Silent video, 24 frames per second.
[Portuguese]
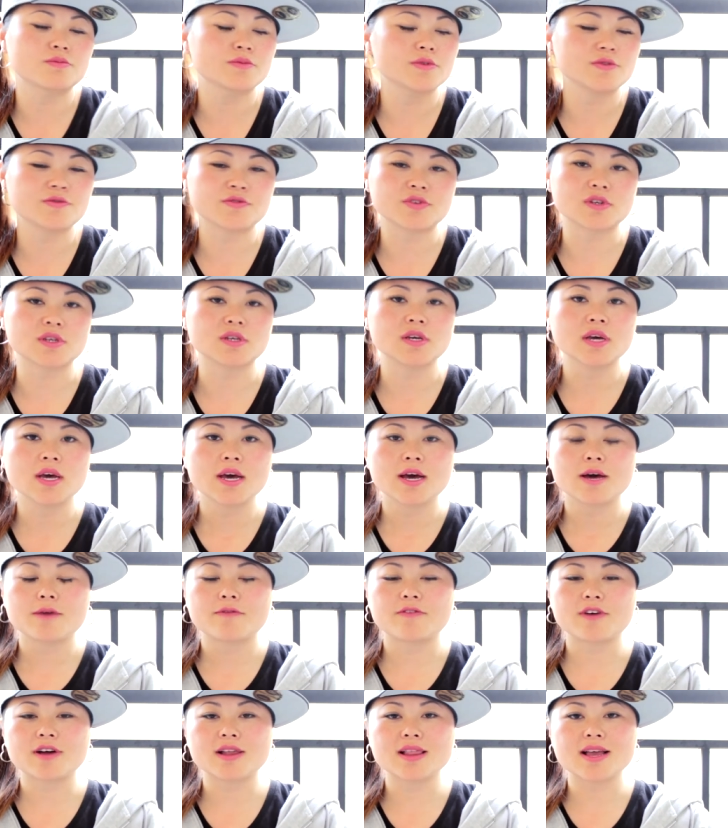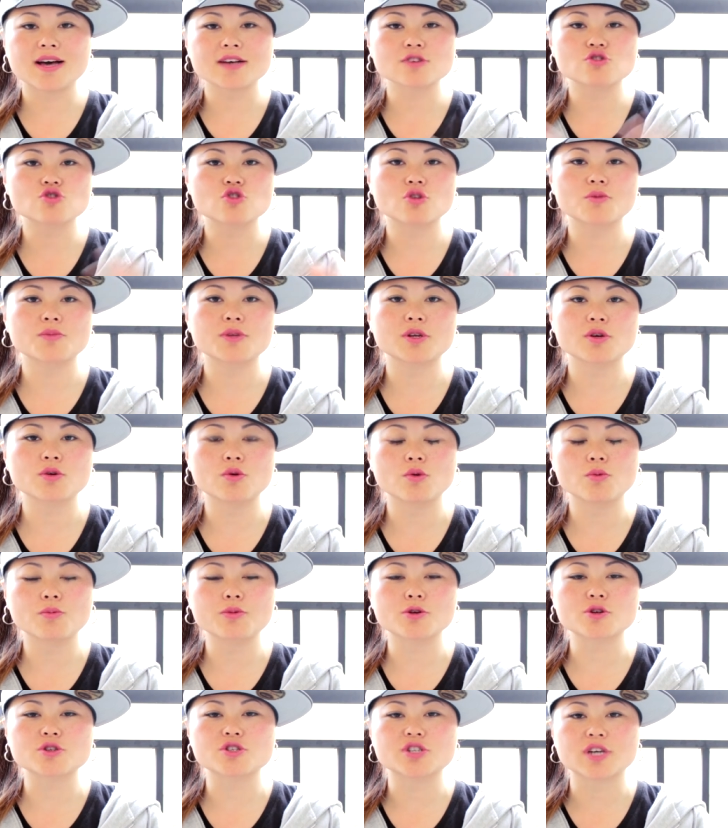enfim, falar sobre o
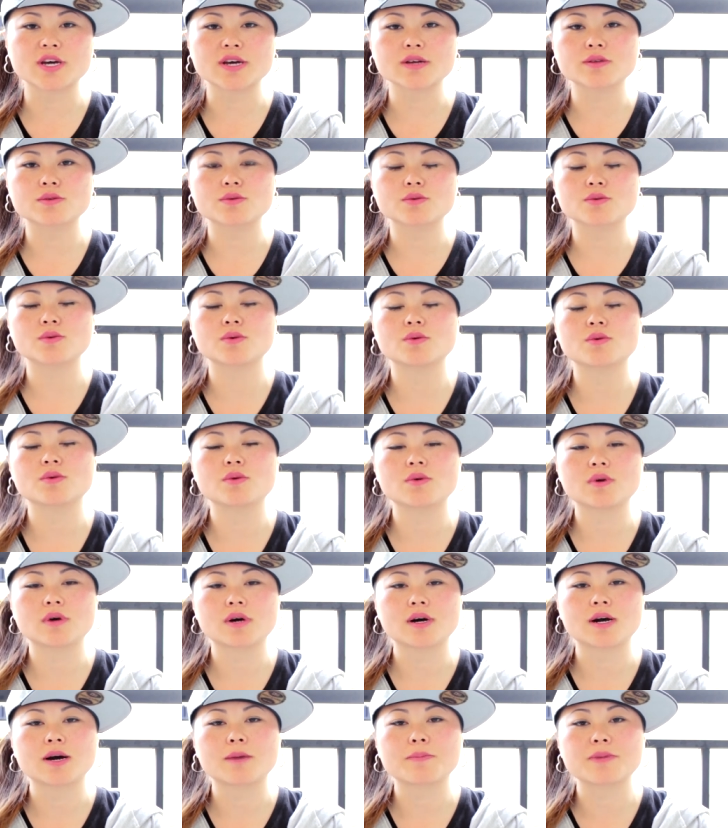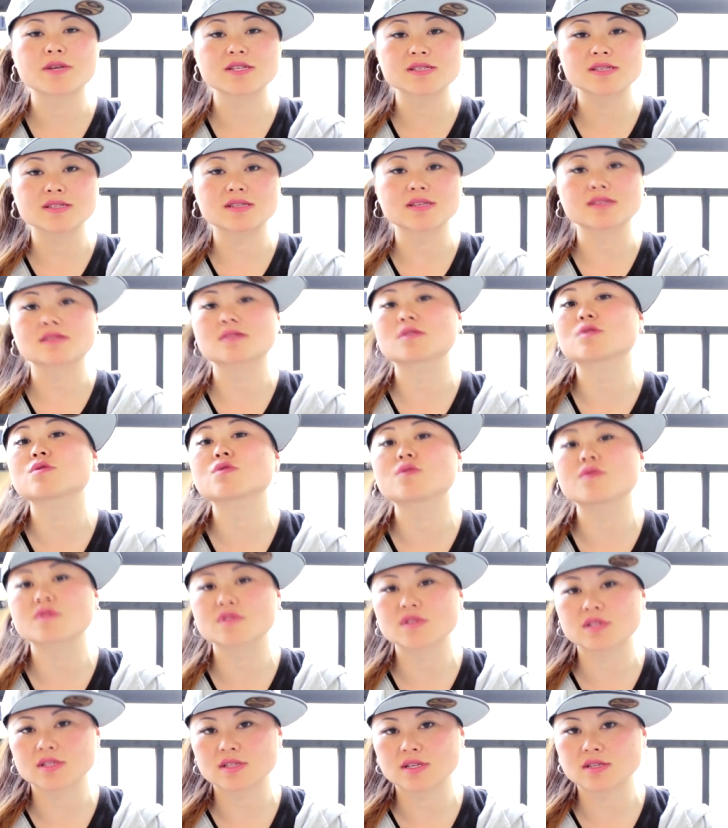projeto, a apresentação que
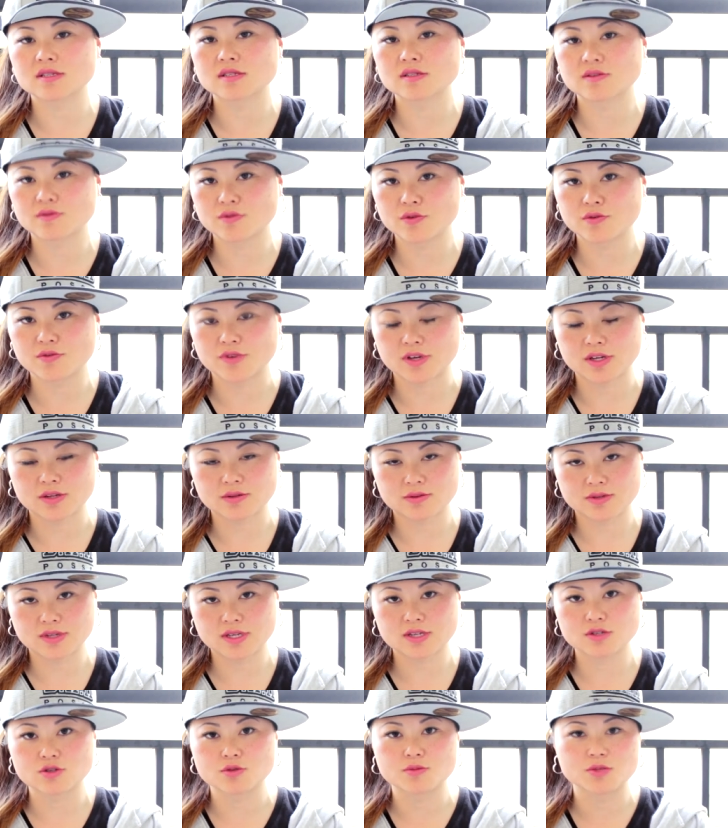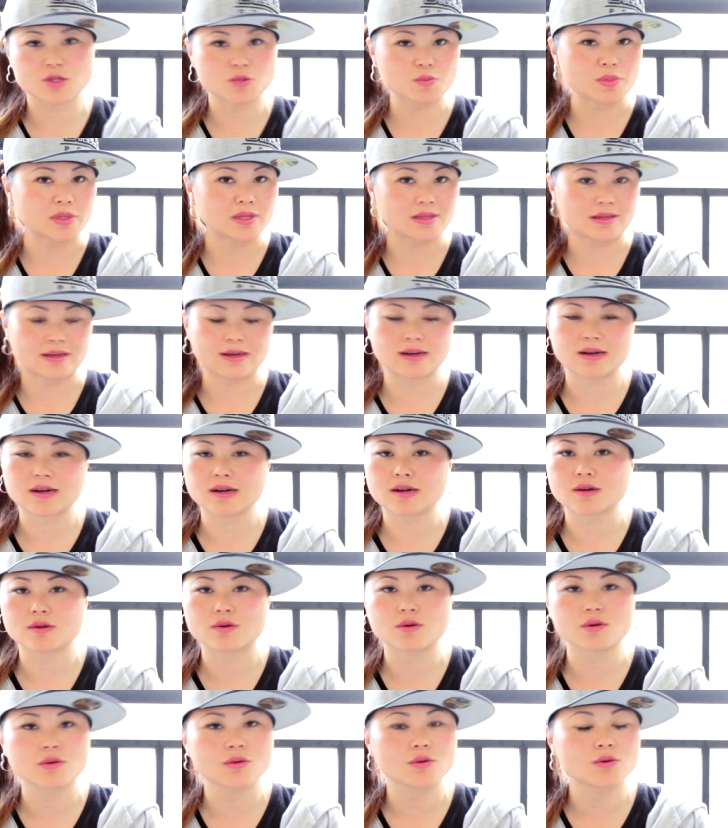você está desenvolvendo, né? Sobre o
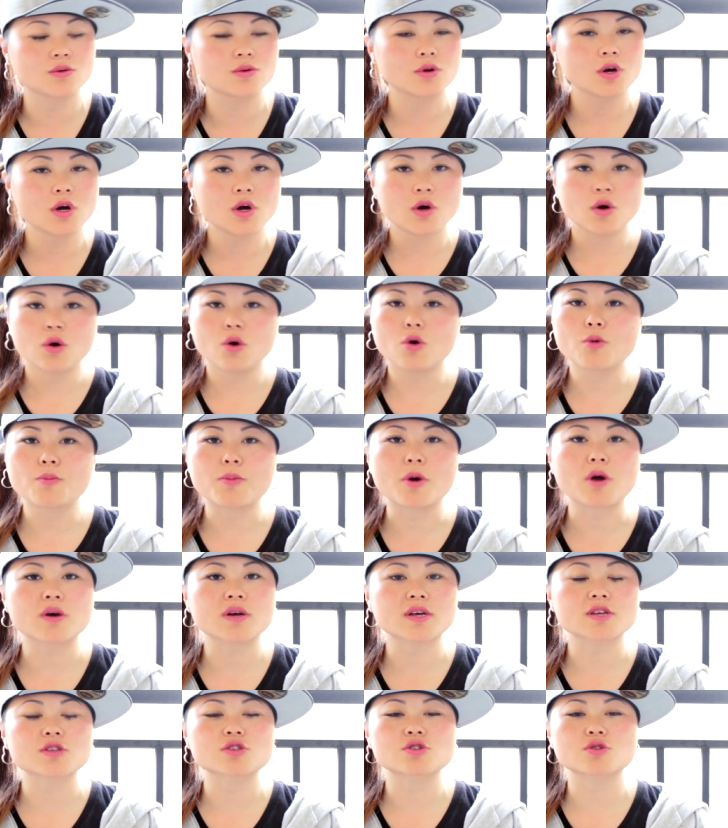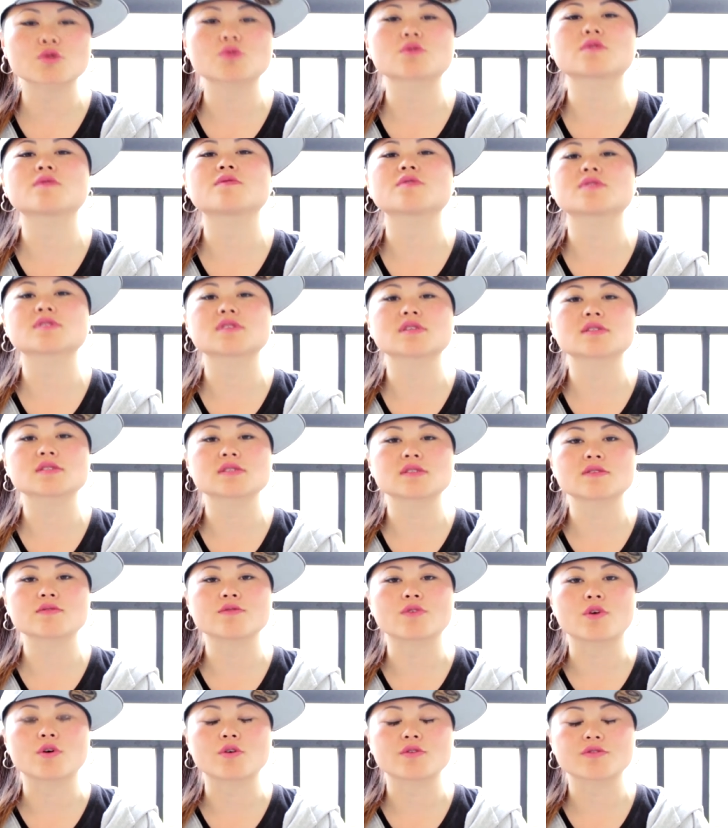espetáculo, o pocket show que você
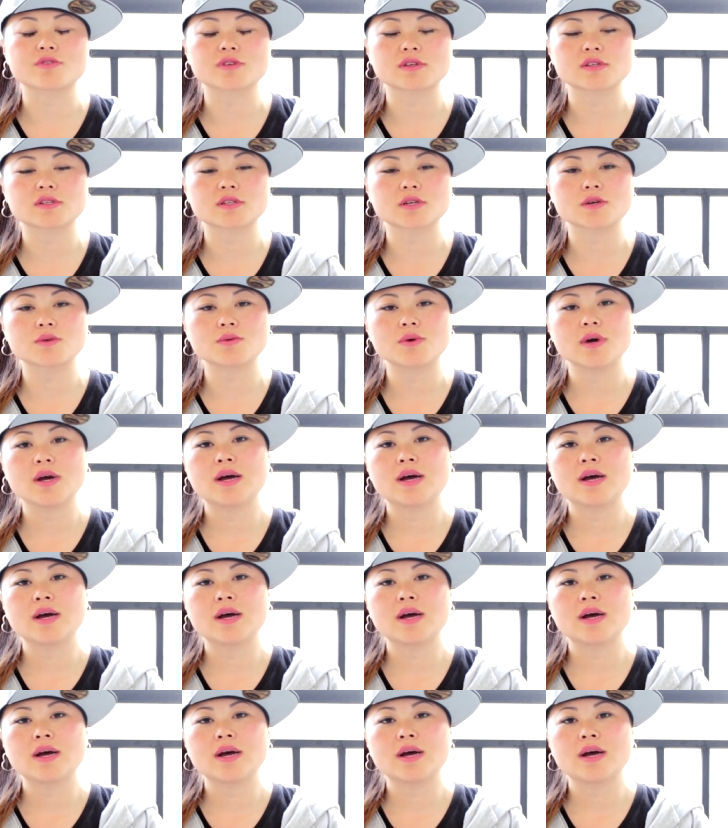desenvolve. Então,